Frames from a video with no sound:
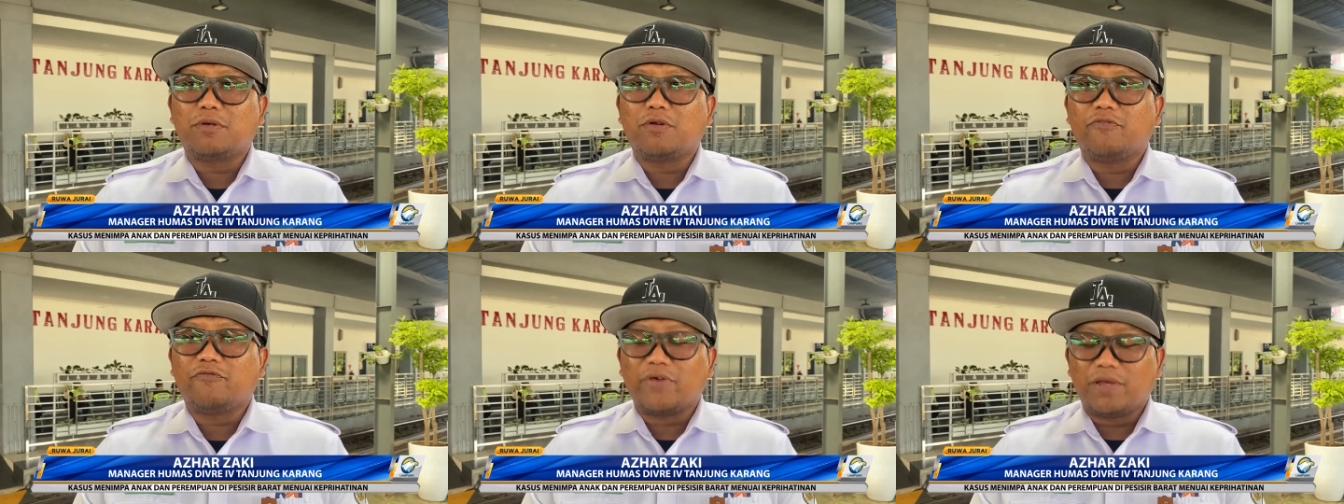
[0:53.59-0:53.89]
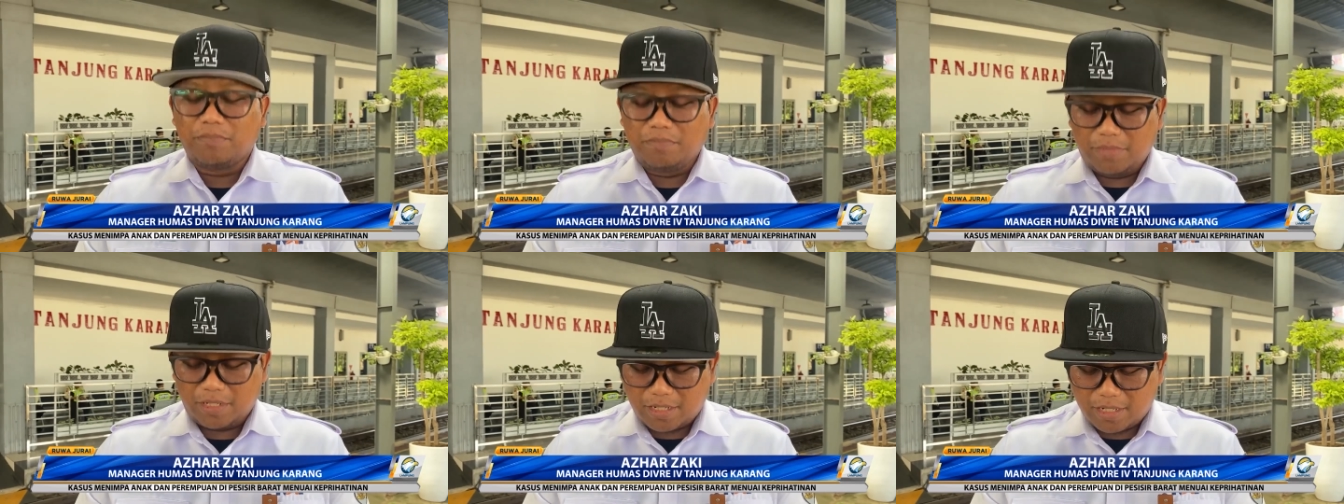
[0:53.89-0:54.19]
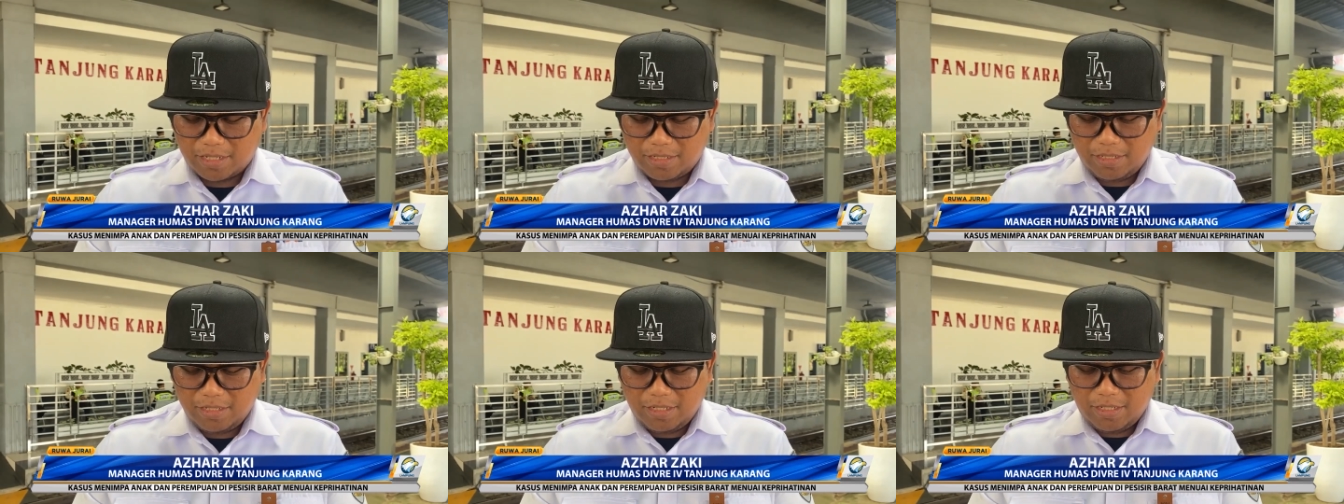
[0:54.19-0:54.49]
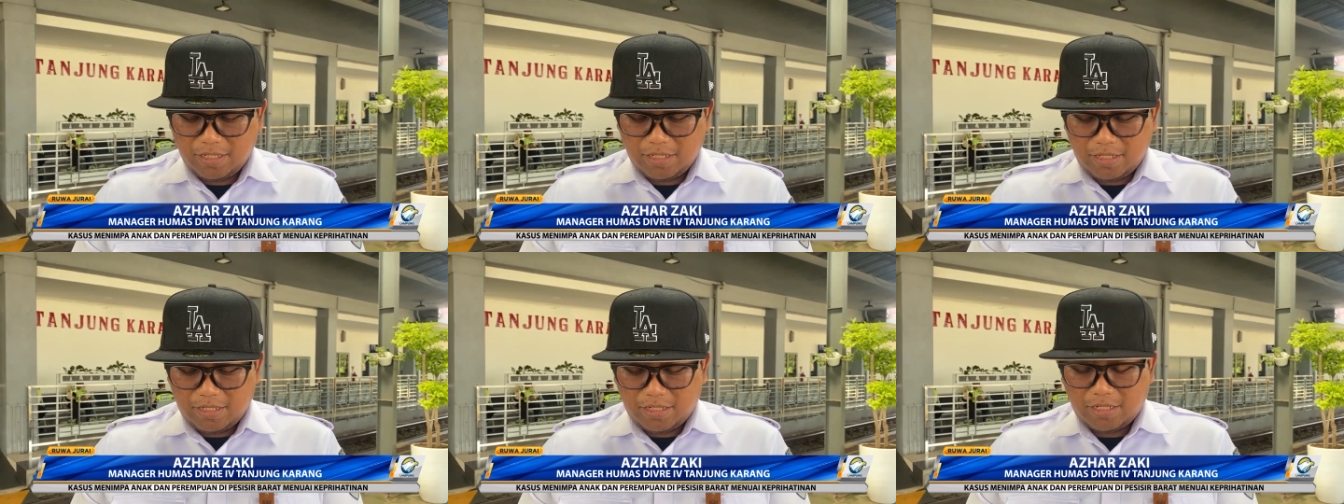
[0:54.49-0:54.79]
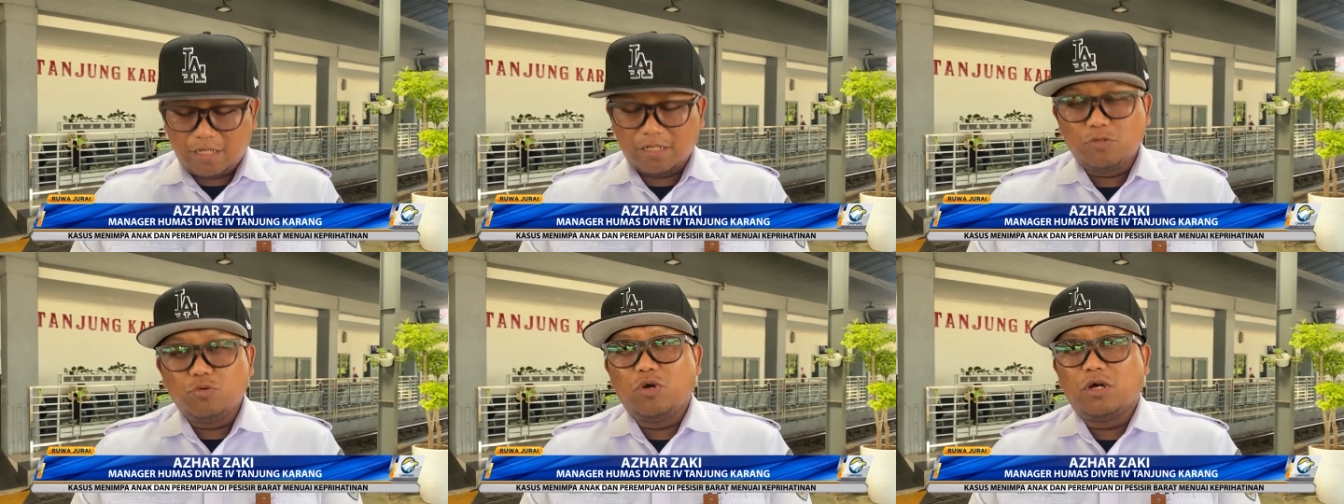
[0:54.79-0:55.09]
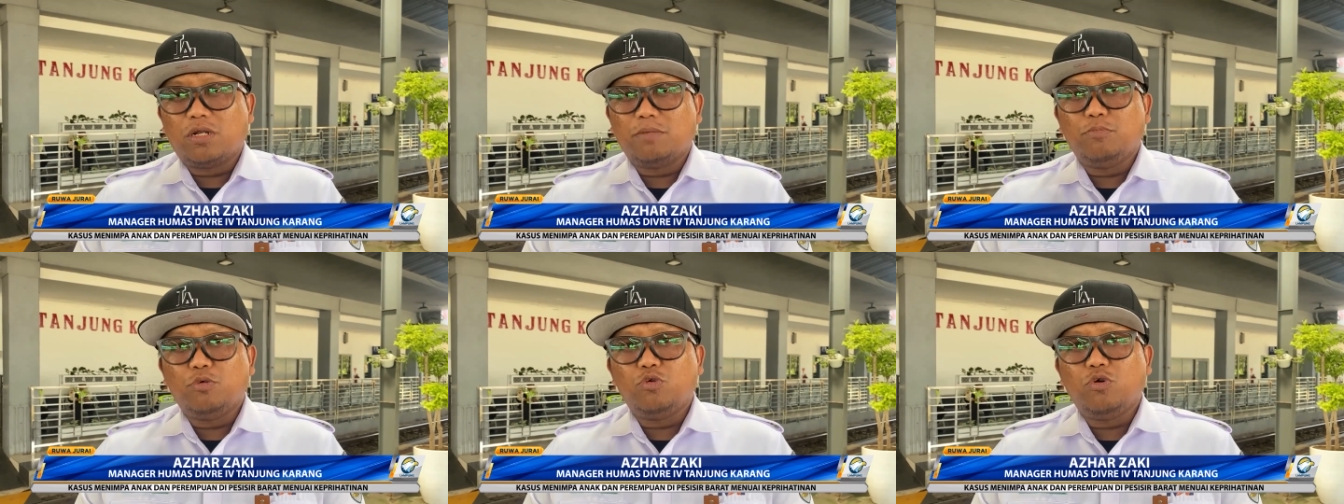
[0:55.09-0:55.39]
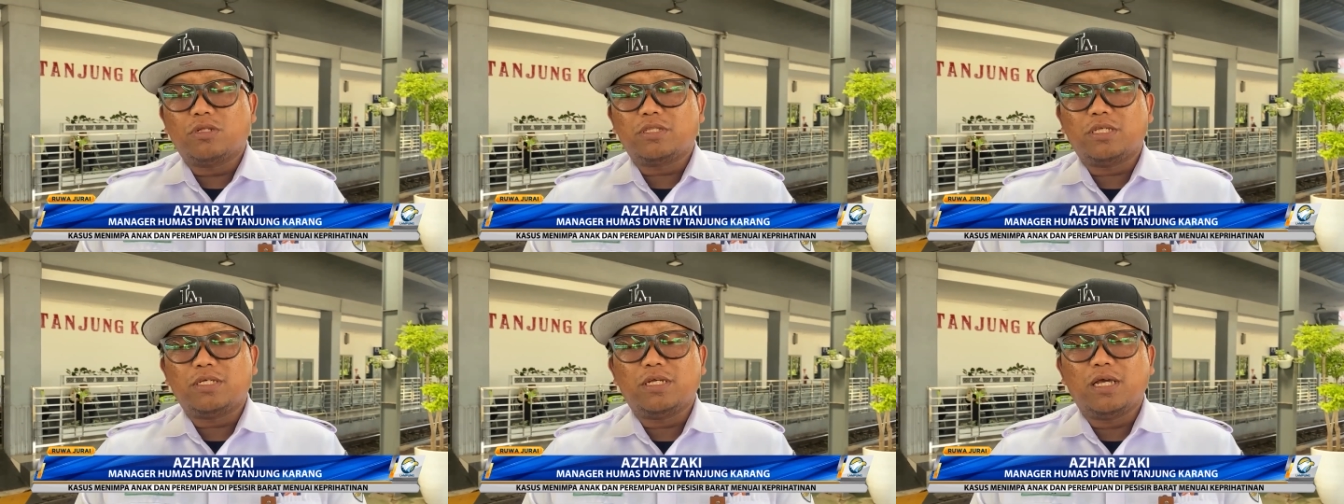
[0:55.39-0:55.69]
November
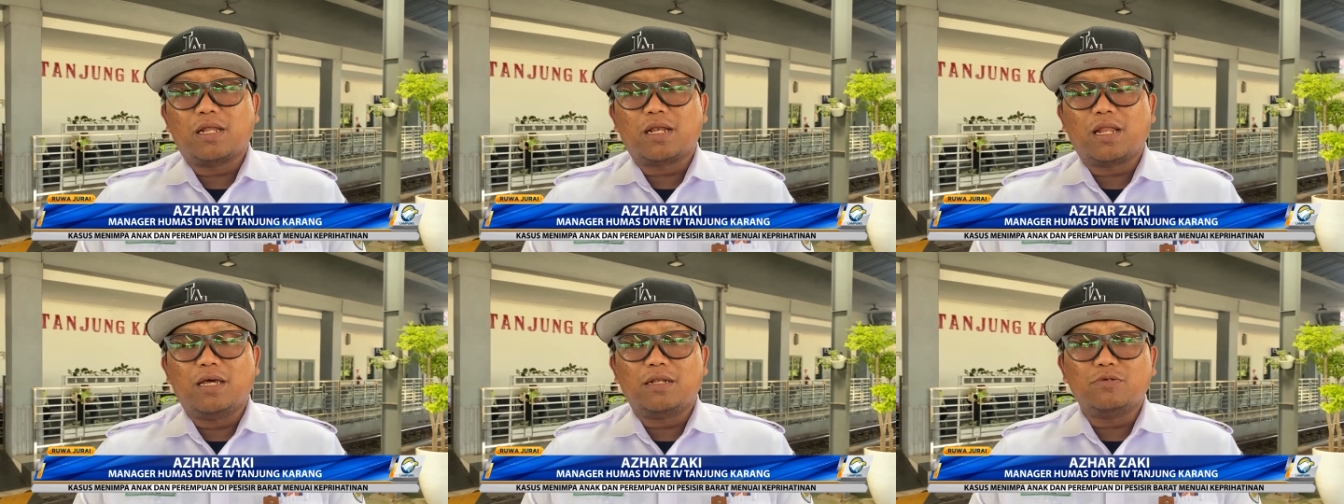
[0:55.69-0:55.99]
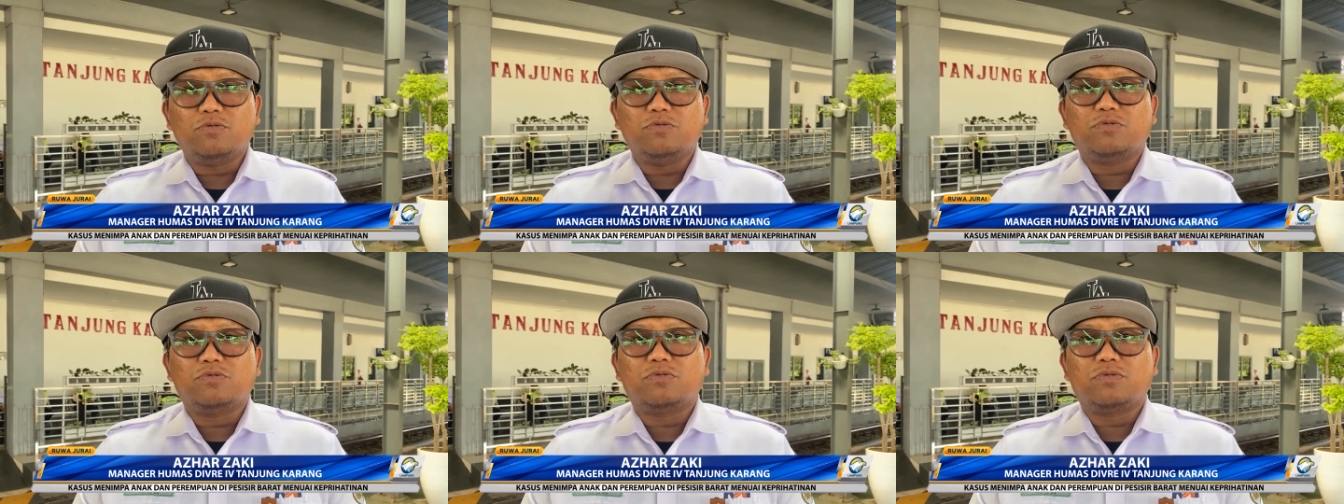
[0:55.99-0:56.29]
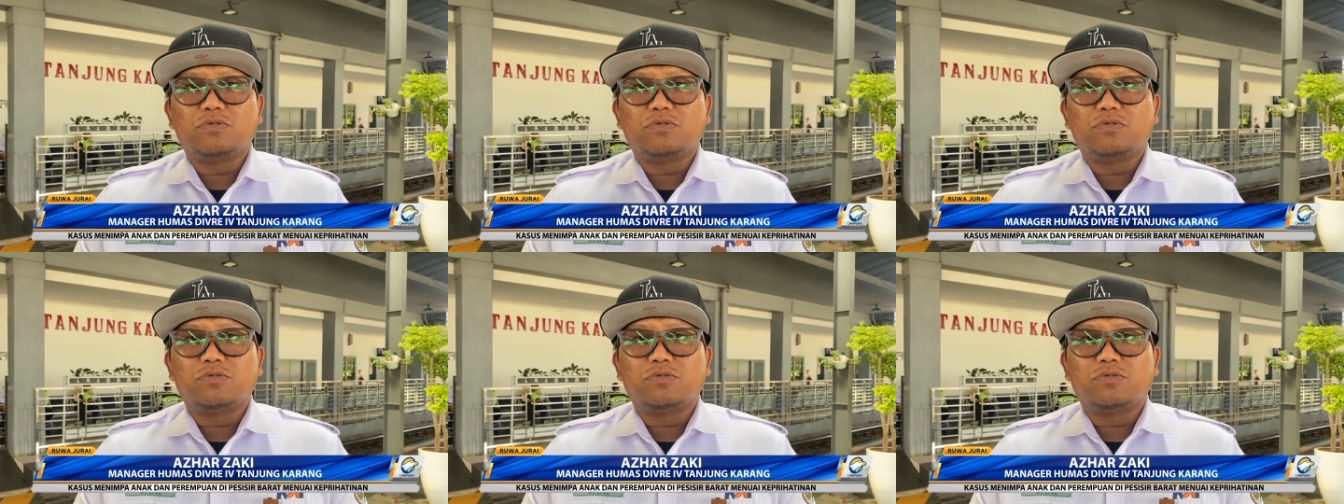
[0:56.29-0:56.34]
2023 eh, lalu